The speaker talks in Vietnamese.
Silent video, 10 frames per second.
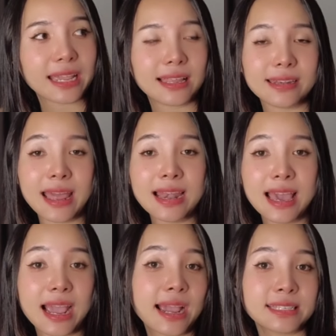là đã là
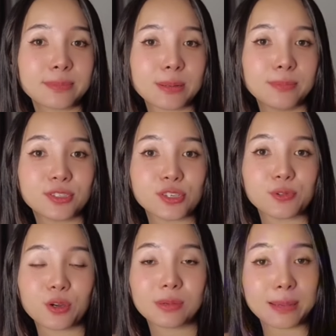hai trăm năm mươi triệu
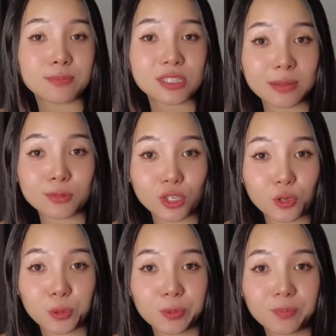rồi, năm trăm
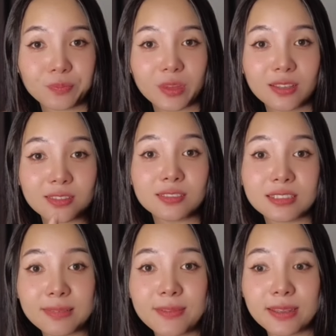triệu. Từ
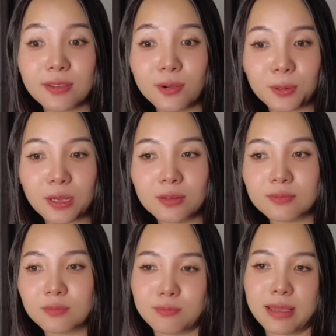cái video đó
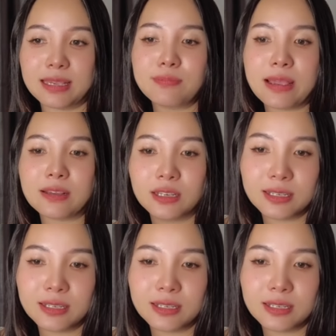mà các bạn có thể